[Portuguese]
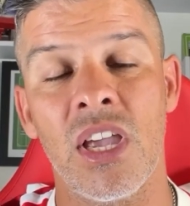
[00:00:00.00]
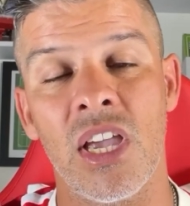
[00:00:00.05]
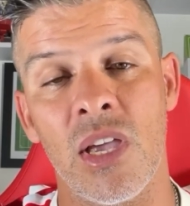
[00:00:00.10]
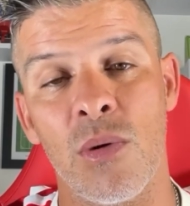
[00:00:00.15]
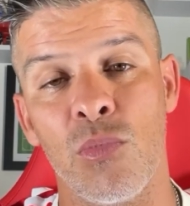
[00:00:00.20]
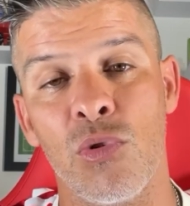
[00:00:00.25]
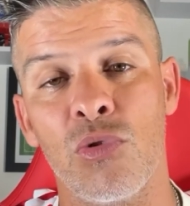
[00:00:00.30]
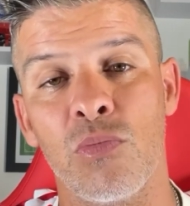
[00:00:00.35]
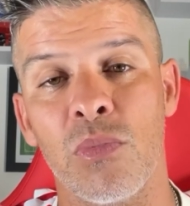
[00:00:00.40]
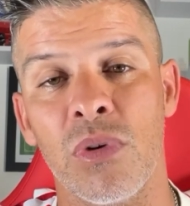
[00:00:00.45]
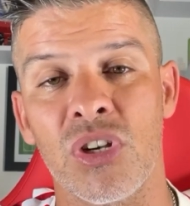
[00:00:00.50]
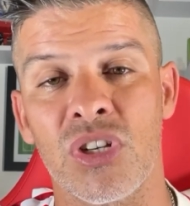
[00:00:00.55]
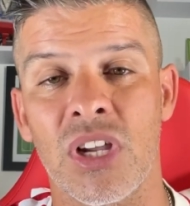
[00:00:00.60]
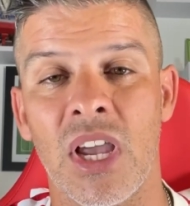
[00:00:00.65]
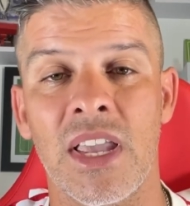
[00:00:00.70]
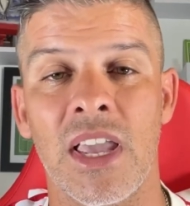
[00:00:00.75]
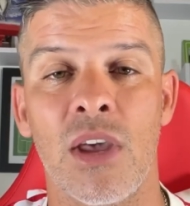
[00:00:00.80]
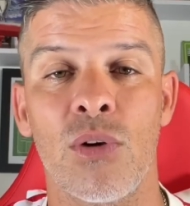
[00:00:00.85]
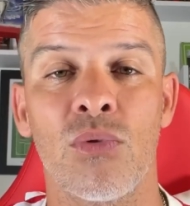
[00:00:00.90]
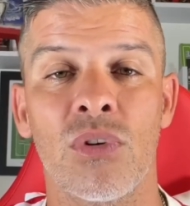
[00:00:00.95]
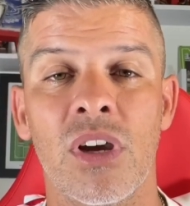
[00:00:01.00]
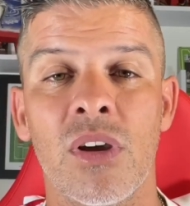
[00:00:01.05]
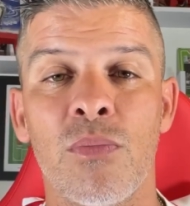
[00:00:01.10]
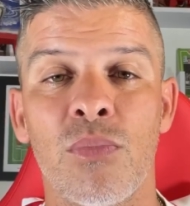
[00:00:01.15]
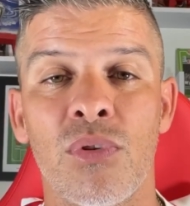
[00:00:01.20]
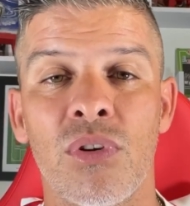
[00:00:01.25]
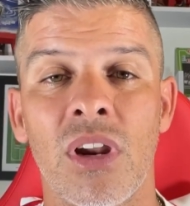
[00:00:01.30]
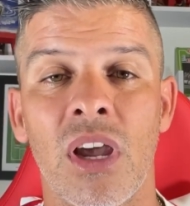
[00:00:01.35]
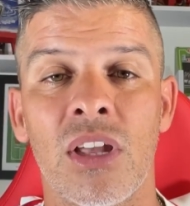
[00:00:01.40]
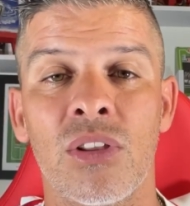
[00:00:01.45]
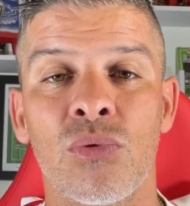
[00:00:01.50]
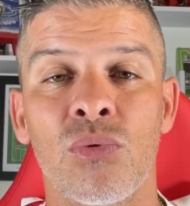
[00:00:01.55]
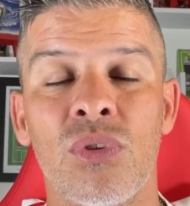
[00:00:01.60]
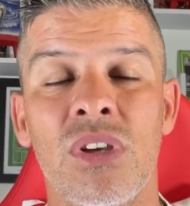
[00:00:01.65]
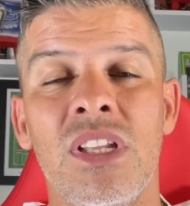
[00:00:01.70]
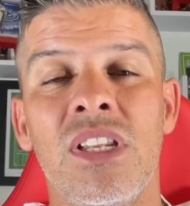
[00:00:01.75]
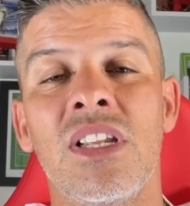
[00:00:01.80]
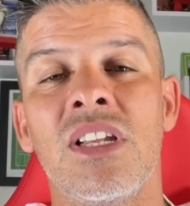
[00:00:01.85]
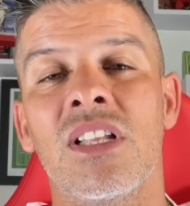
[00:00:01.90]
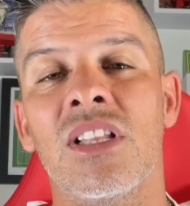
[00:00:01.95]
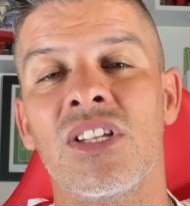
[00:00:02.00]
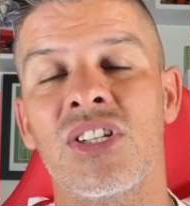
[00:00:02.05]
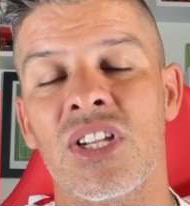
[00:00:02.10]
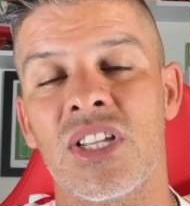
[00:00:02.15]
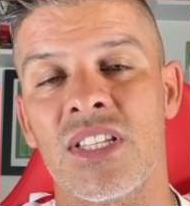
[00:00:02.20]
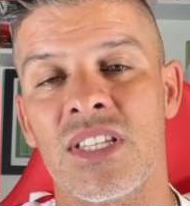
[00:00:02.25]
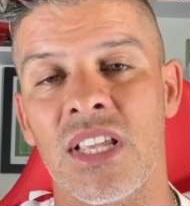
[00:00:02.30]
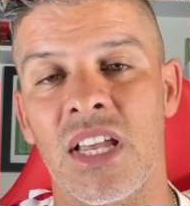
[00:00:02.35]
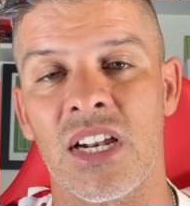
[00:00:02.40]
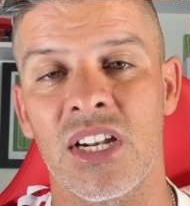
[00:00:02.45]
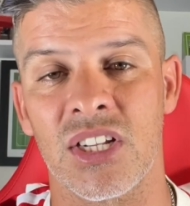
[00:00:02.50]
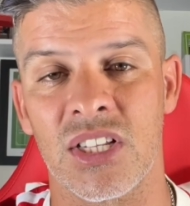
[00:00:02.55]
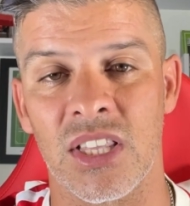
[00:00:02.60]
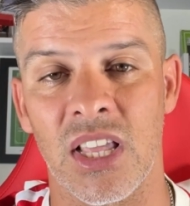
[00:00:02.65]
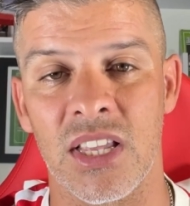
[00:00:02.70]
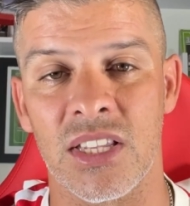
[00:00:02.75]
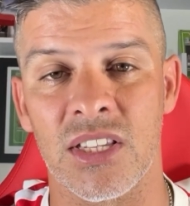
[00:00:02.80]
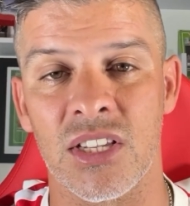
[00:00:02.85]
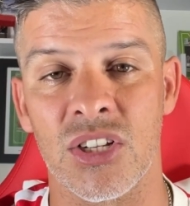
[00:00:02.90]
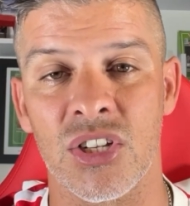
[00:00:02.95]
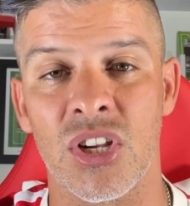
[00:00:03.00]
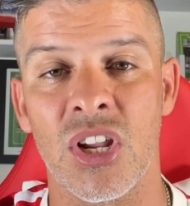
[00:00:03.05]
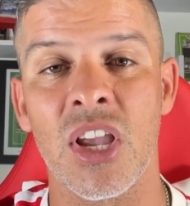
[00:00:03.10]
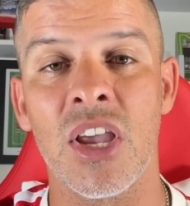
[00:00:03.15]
E muito menos ganhar um campeonato e negligenciar as taças.